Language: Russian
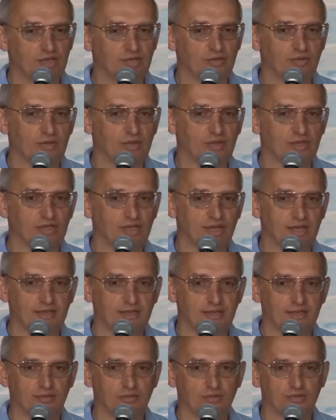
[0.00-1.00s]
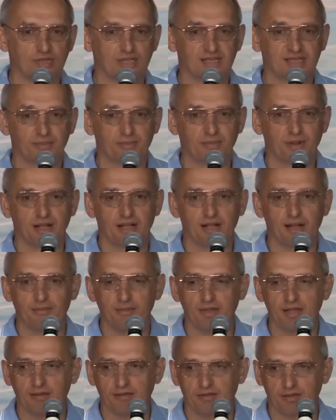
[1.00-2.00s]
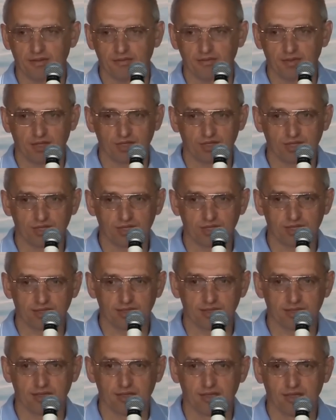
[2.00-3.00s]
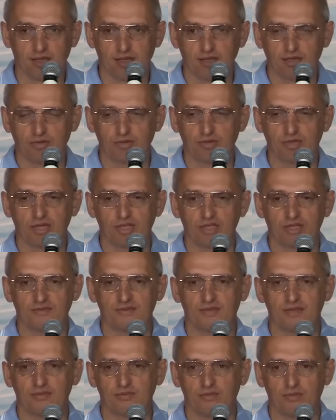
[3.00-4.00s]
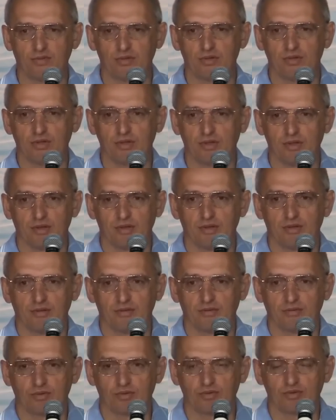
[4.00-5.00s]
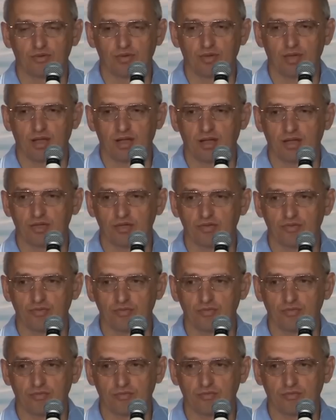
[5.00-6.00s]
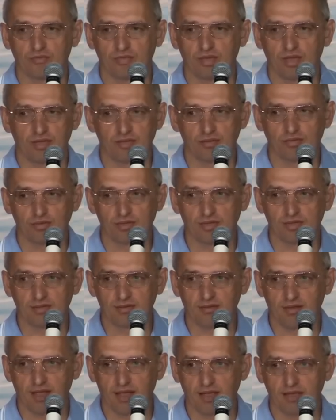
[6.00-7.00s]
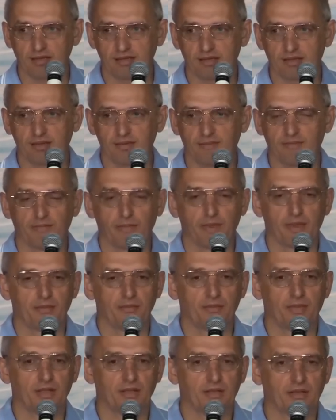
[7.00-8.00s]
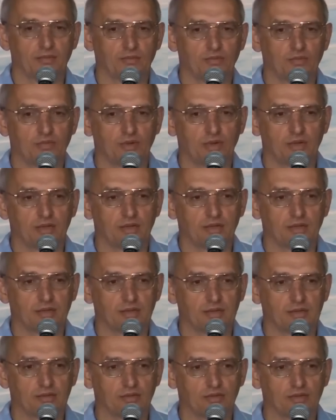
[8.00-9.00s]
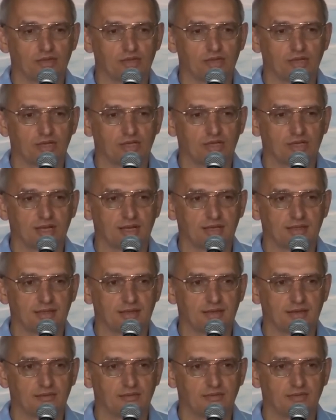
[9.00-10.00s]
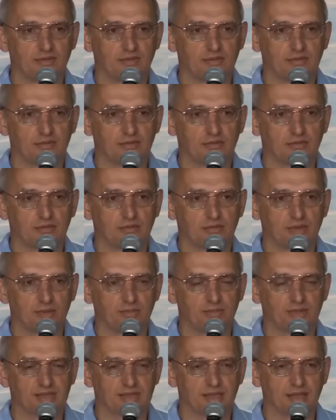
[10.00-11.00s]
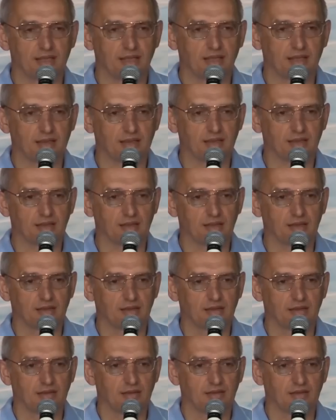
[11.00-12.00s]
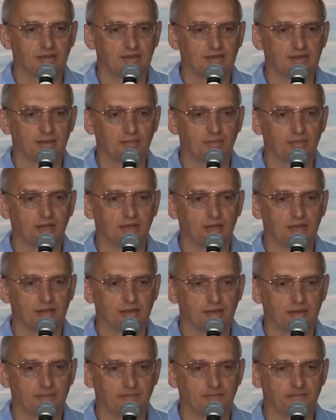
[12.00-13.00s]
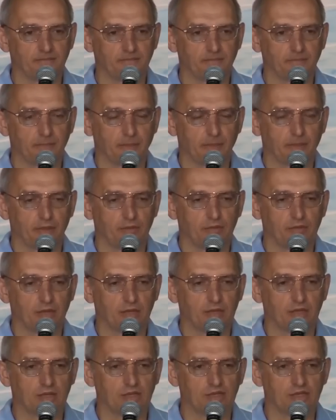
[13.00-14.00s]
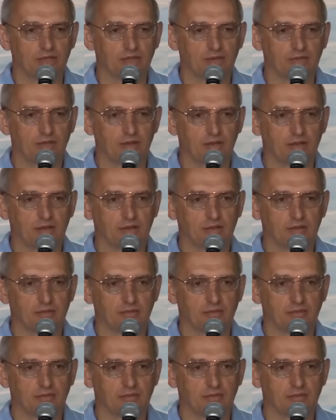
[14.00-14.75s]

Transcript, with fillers: что это счастье уже запрограммировано в нашей жизни. Но чаще всего то, что я хочу, не осуществляется, поэтому этот источник счастья ну, непостоянный, нестабильный. Но когда человек